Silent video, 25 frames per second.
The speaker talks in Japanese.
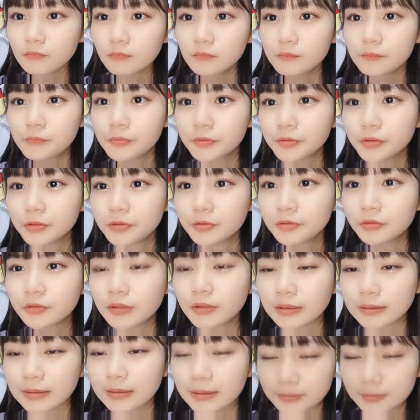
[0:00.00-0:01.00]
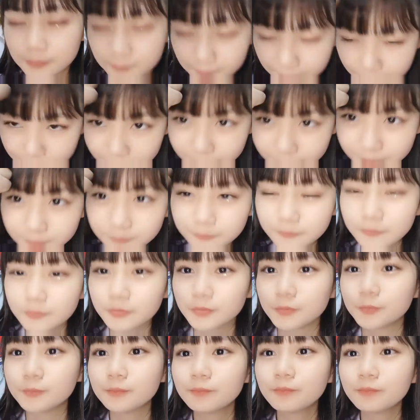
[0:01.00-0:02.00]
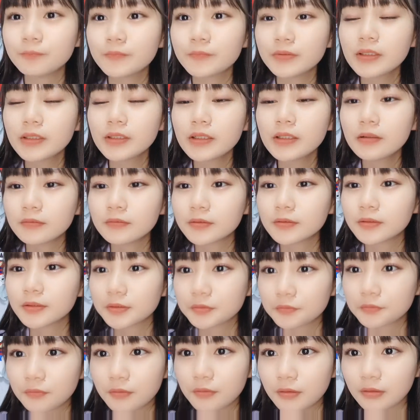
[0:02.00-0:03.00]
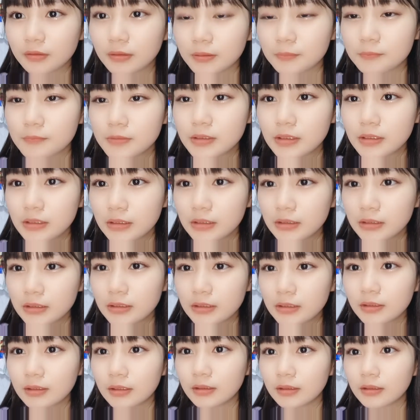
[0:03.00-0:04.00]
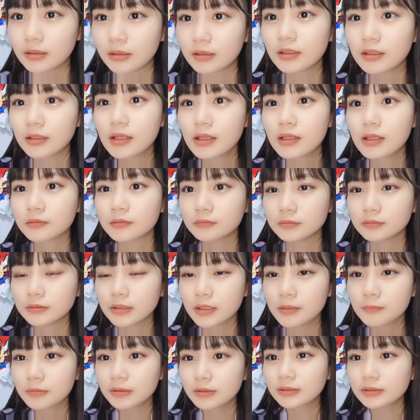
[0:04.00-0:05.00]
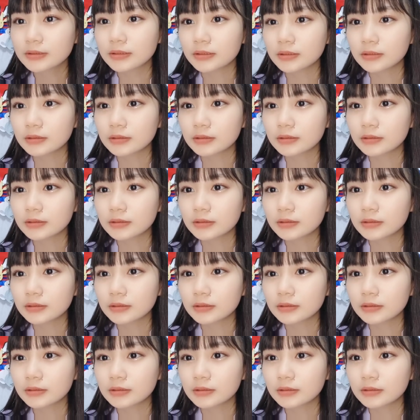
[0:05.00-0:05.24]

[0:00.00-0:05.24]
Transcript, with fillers: ボードどうだったうん。ほんとすごかった。みんな光ってた。ありがとうございます。